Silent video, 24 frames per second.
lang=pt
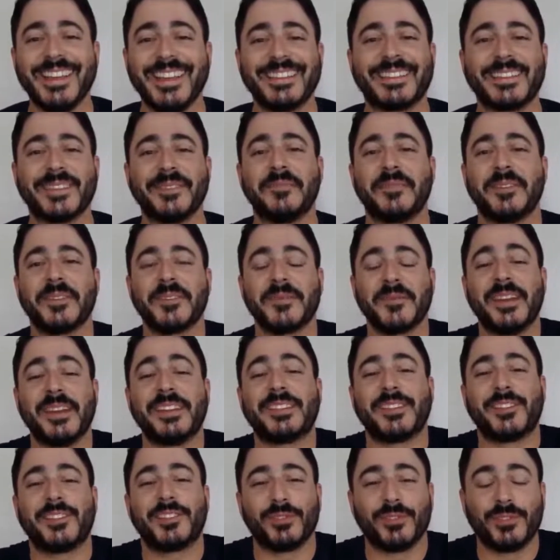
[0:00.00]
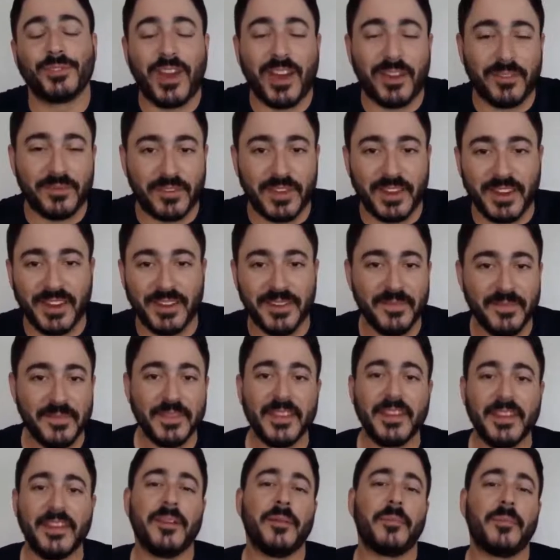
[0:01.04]
Simplesmente tudo a ver.
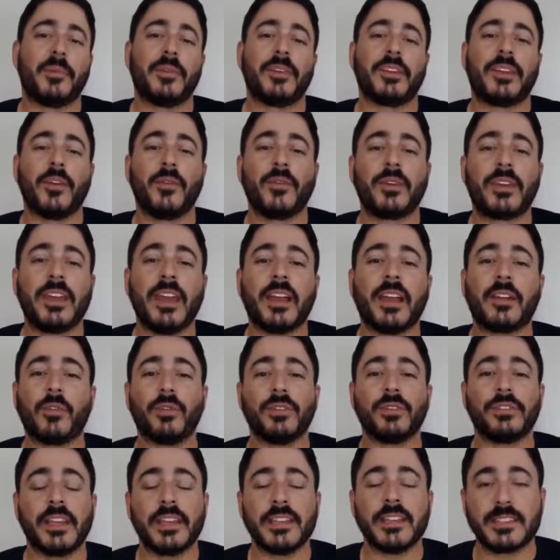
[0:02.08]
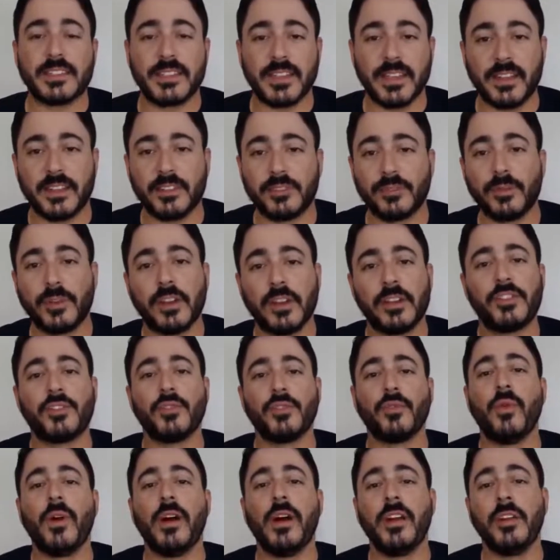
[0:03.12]
Porque o que acontecer durante
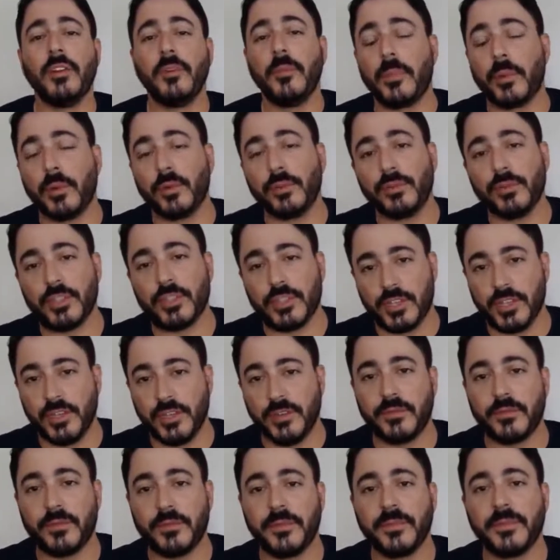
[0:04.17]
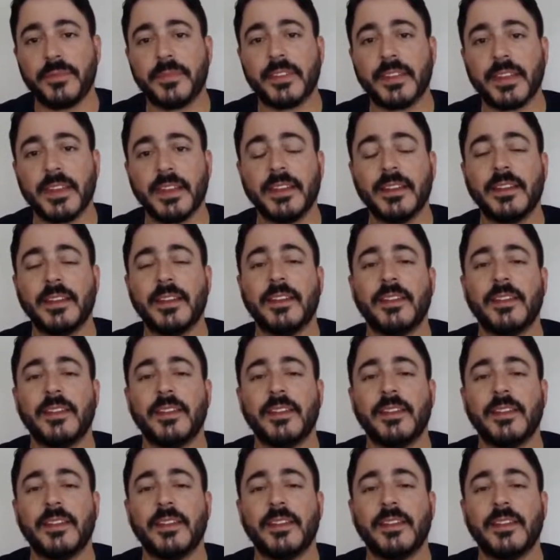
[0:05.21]
o ano produtivo, né,